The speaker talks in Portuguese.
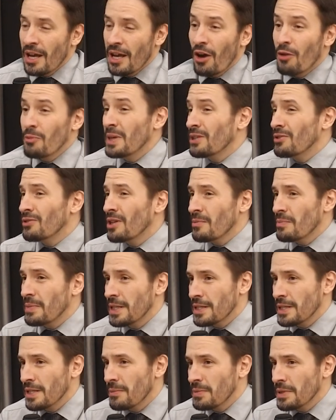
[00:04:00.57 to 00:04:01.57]
Aumento da
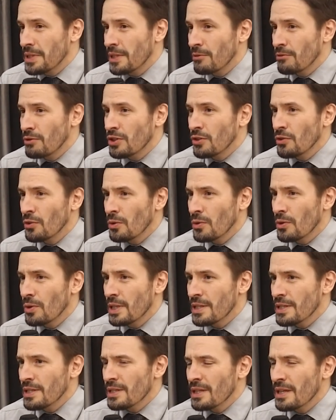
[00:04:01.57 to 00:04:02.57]
percepção de
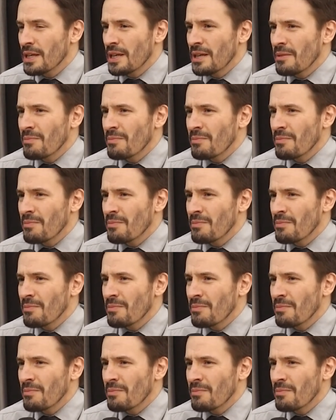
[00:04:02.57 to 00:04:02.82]
dores,